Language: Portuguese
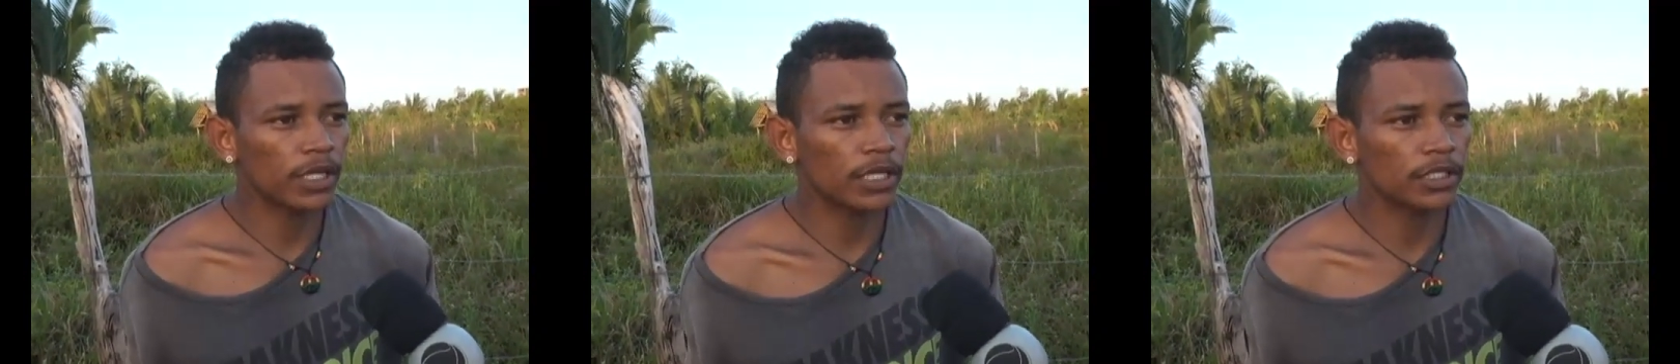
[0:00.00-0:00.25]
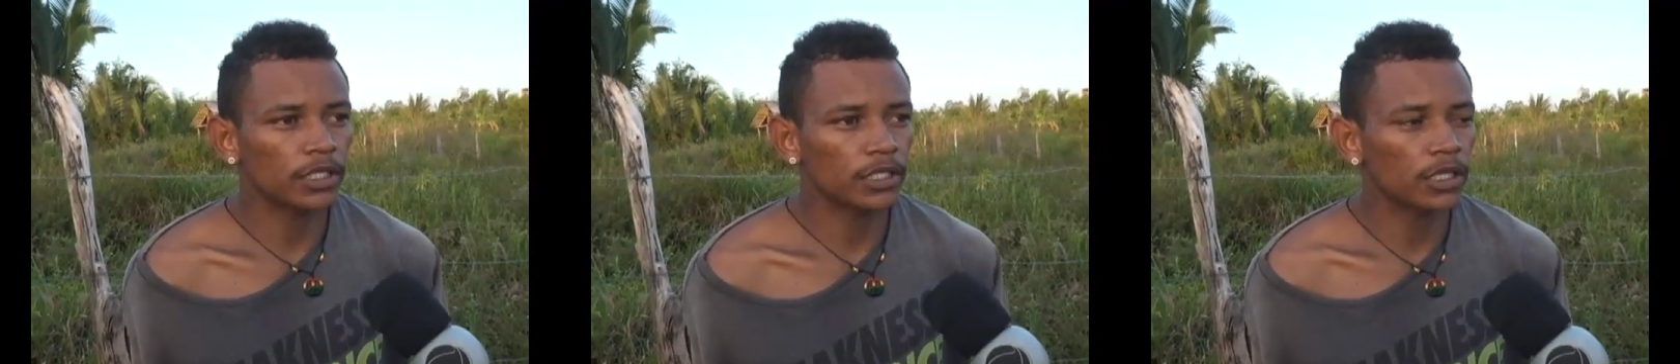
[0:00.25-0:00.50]
da
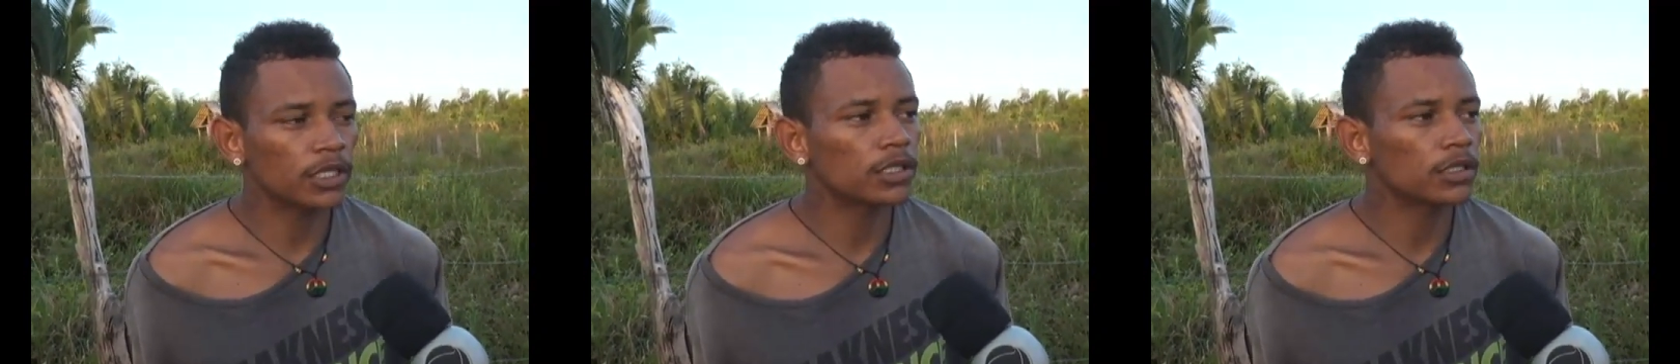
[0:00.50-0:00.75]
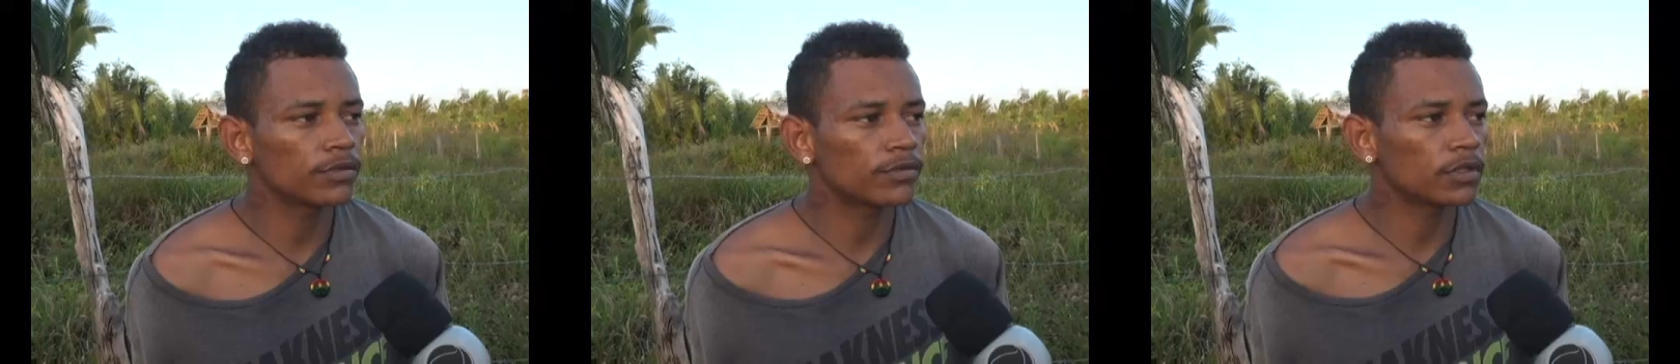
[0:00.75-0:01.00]
gente
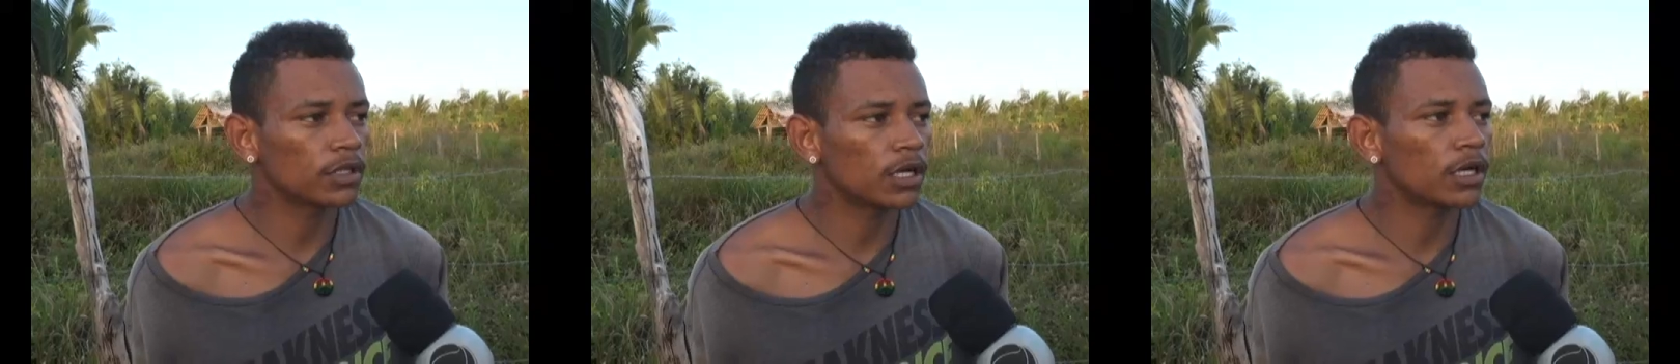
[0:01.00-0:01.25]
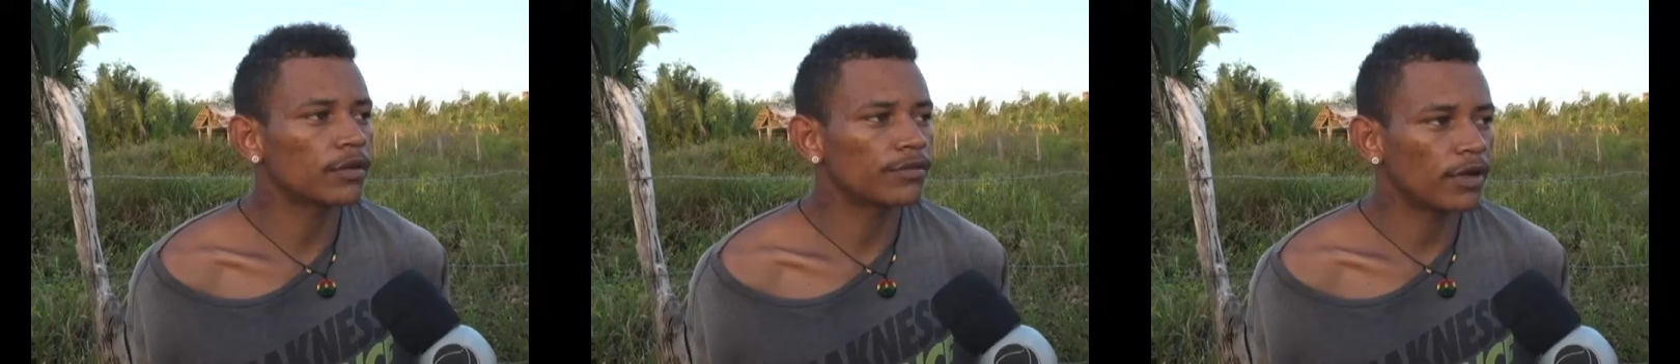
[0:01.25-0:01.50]
aí
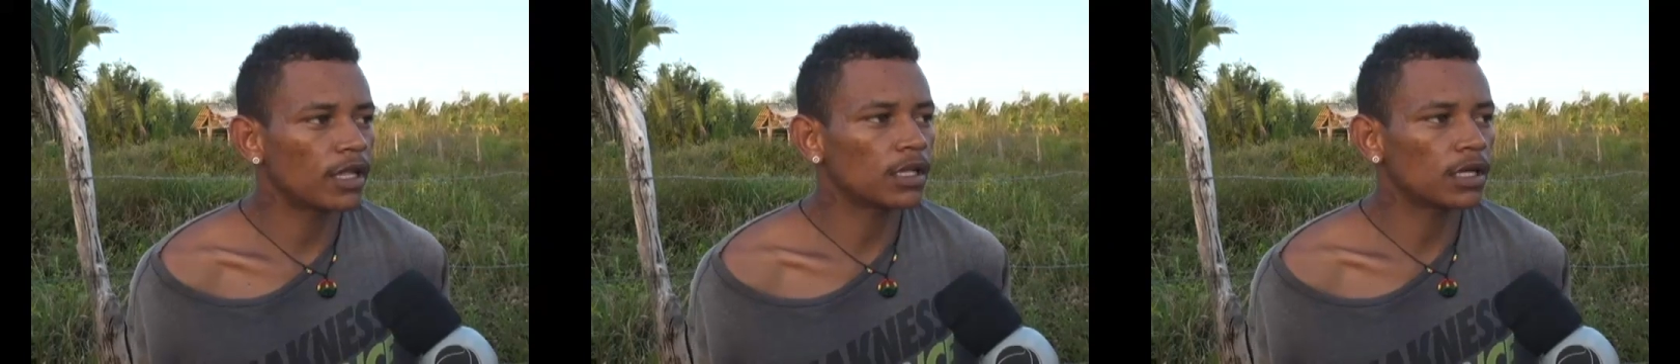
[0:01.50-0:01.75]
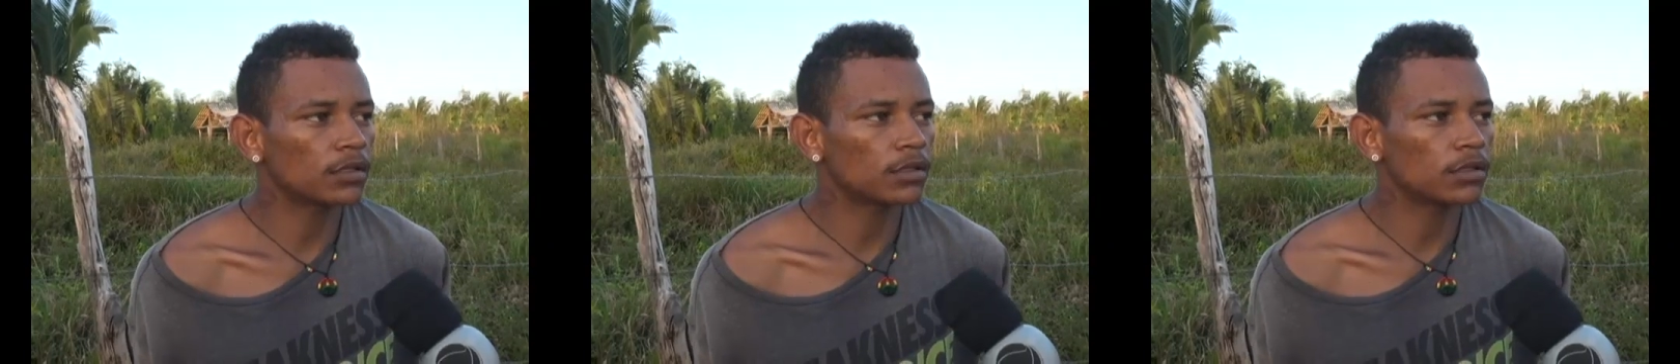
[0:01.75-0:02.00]
ficar
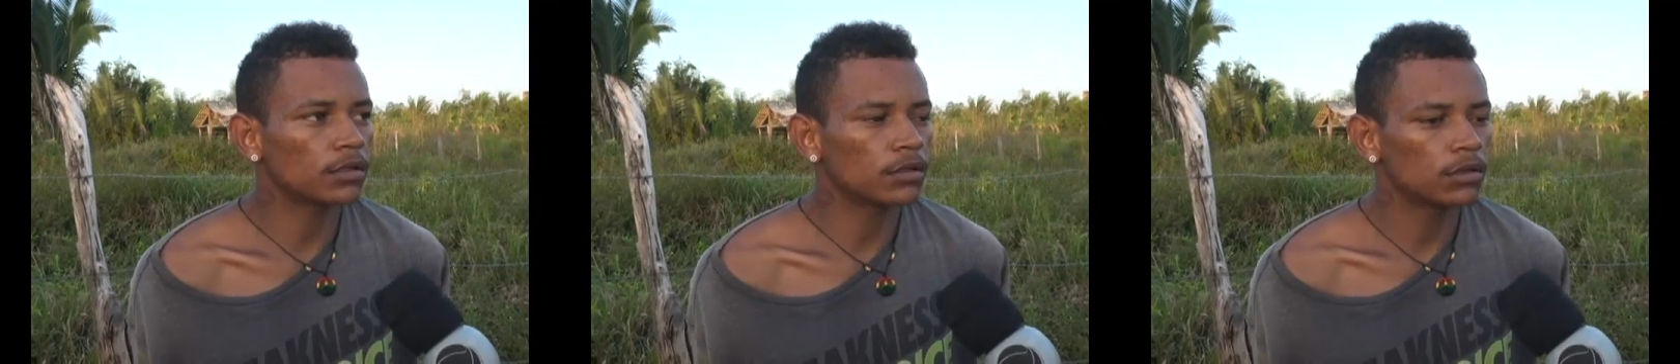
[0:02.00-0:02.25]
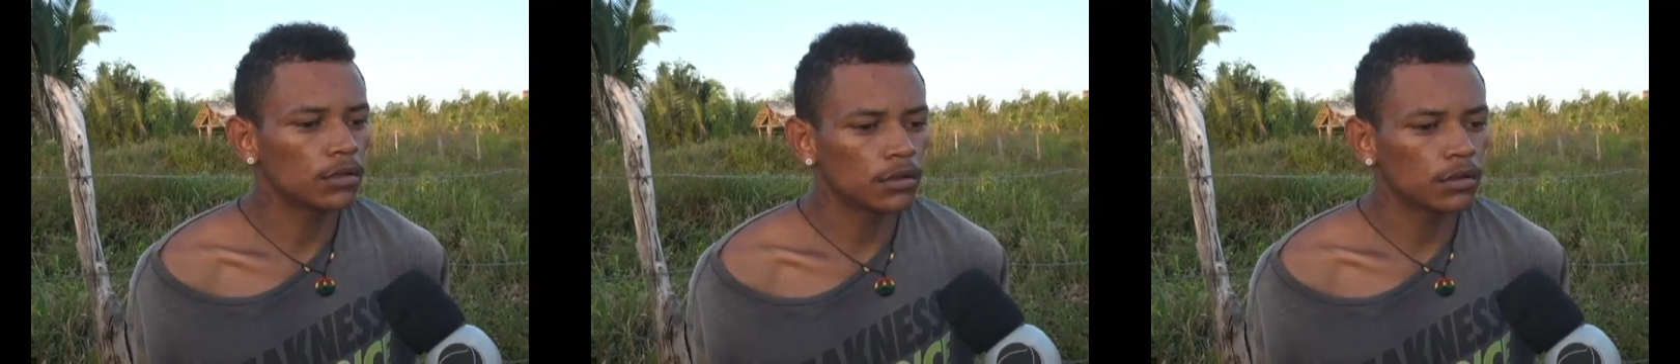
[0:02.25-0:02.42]
falando, entendeu?